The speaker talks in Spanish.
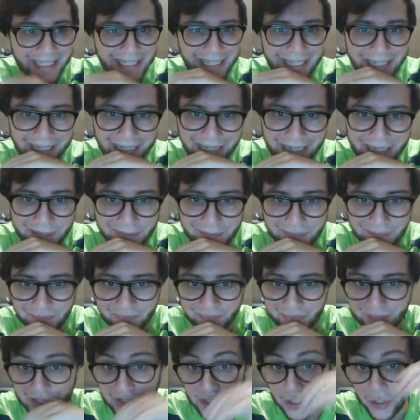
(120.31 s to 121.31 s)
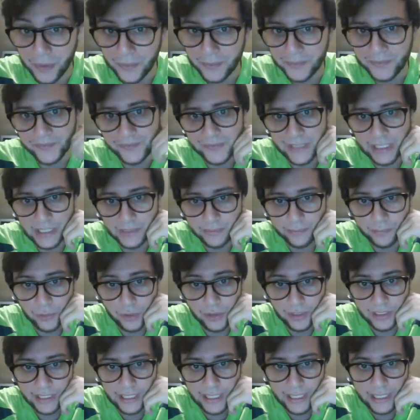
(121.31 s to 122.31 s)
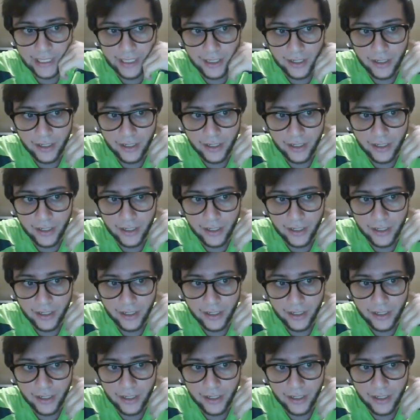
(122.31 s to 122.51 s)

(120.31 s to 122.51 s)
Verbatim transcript: Em, no, es porque